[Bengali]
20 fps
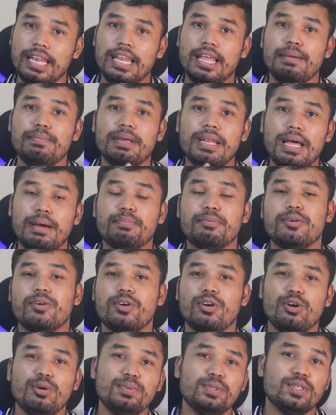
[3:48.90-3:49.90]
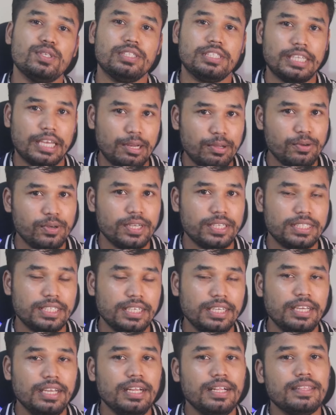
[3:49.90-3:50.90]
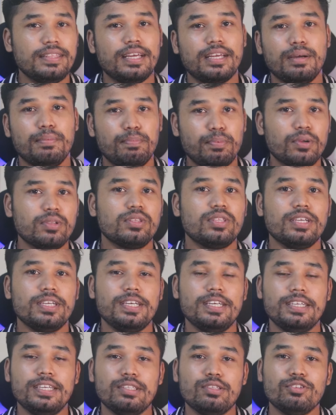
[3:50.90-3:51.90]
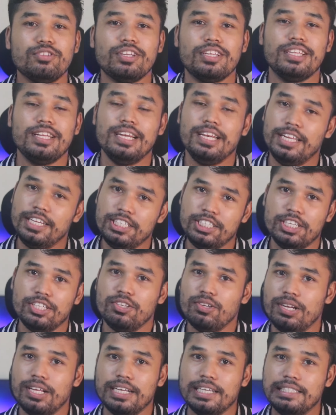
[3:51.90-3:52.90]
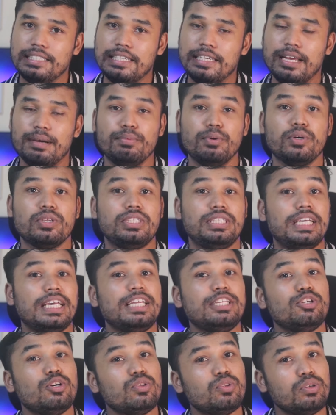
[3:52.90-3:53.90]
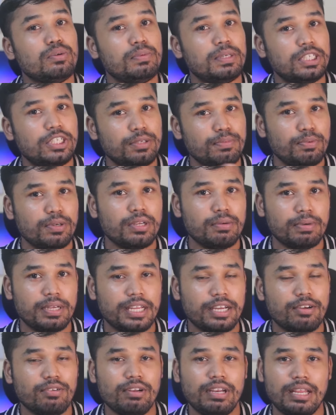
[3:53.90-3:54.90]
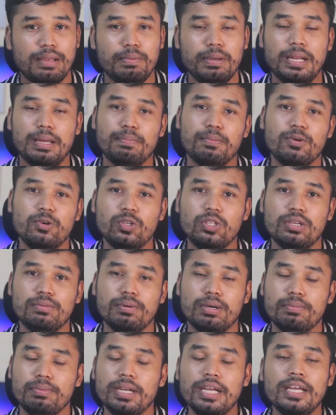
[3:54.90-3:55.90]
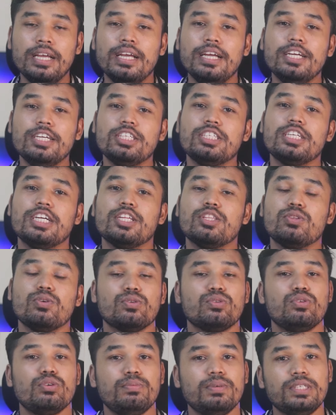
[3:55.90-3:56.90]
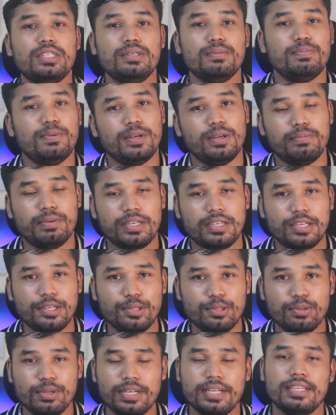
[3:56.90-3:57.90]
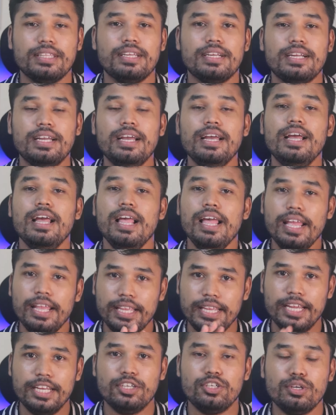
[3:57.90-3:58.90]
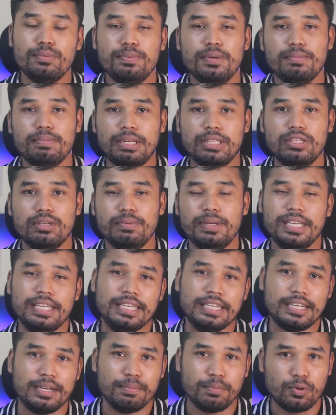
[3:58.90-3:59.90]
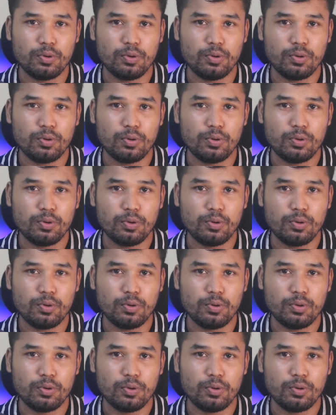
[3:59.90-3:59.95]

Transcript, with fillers: লেভেল আপ করার অপশন চালু হয়েছে তারা প্রত্যেকেই কিন্তু তাদের লিস্টে চলে গেছে এবং যে যত বেশি পরিমাণ এখন লেভেল আপ করতে পারবে সে তত বেশি পরিমাণ কিন্তু এখান থেকে এয়ারড্রপের মাধ্যমে ইনকাম